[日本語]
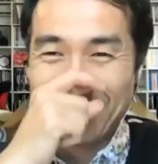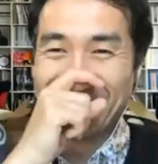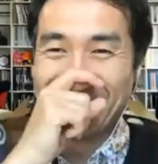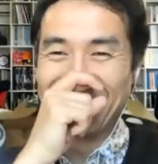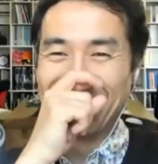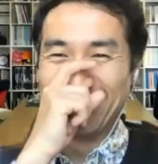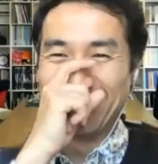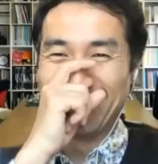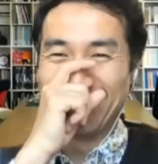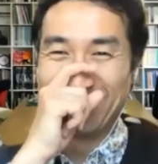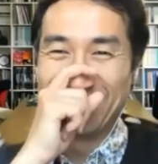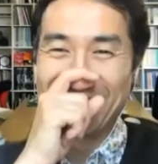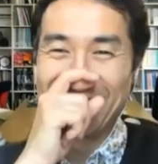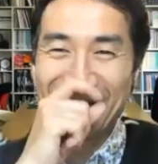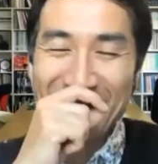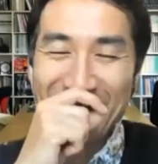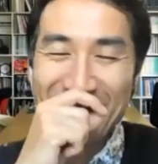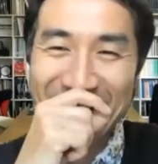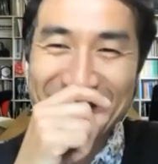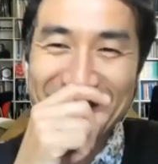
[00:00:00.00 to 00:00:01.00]
の
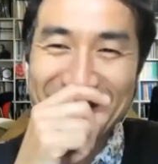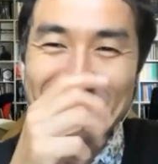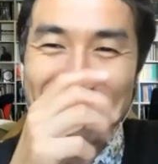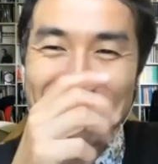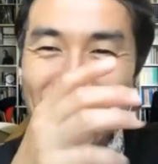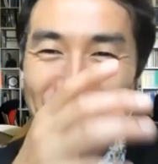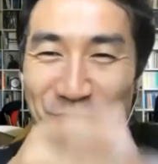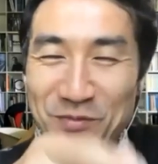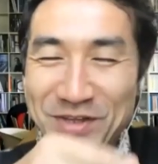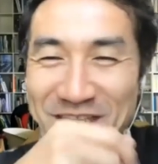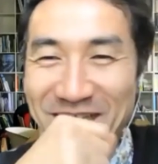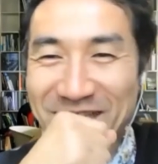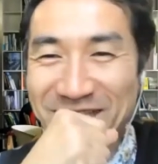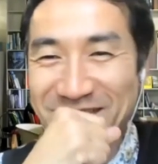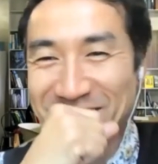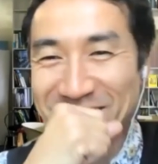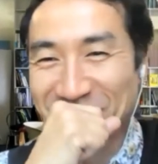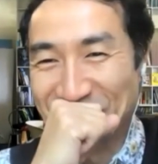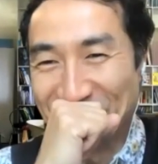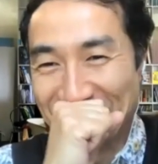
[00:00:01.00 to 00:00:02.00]
あんなに本まで出
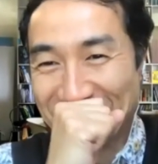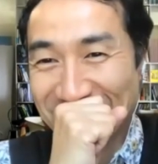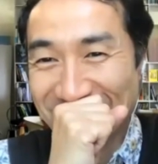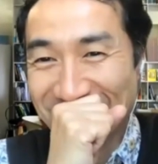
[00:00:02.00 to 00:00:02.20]
してるのに